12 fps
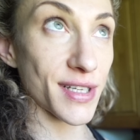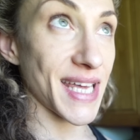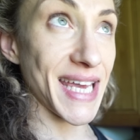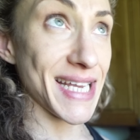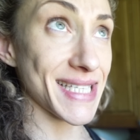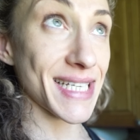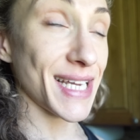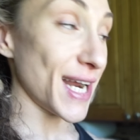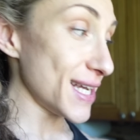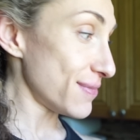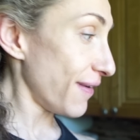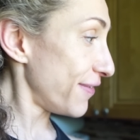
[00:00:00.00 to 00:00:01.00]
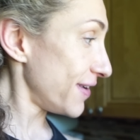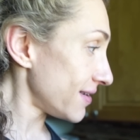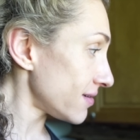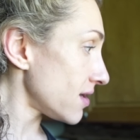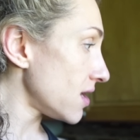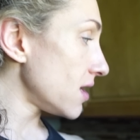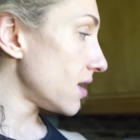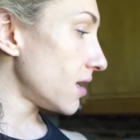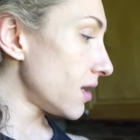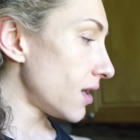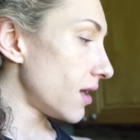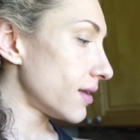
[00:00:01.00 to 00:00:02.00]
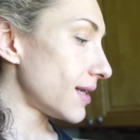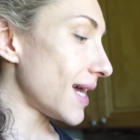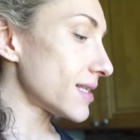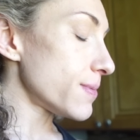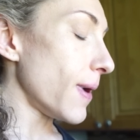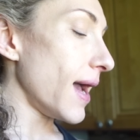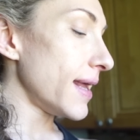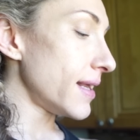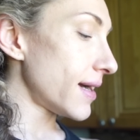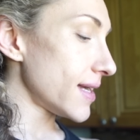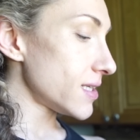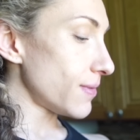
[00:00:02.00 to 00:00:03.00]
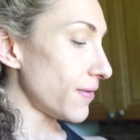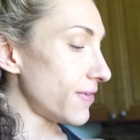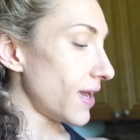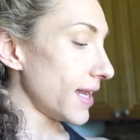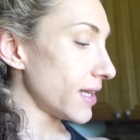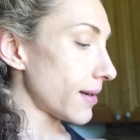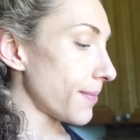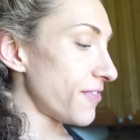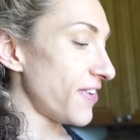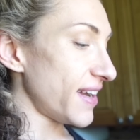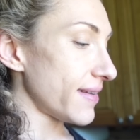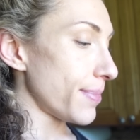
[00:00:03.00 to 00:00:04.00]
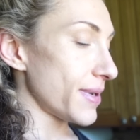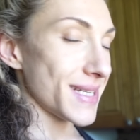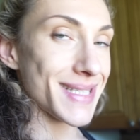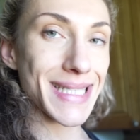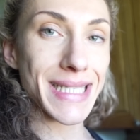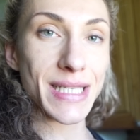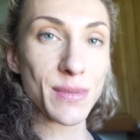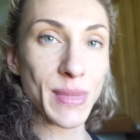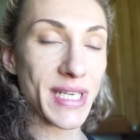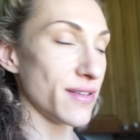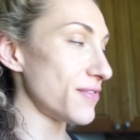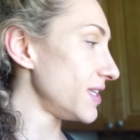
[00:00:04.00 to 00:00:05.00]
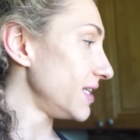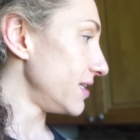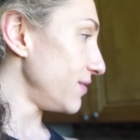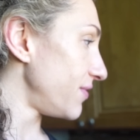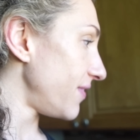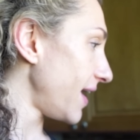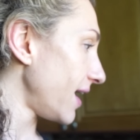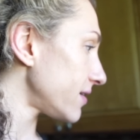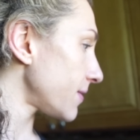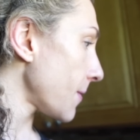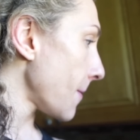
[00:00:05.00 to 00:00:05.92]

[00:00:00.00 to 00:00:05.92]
Käse Reiswaffeln da hat zwar eine Reiswaffel 1 Gramm Fett, aber das ist es mir definitiv wert.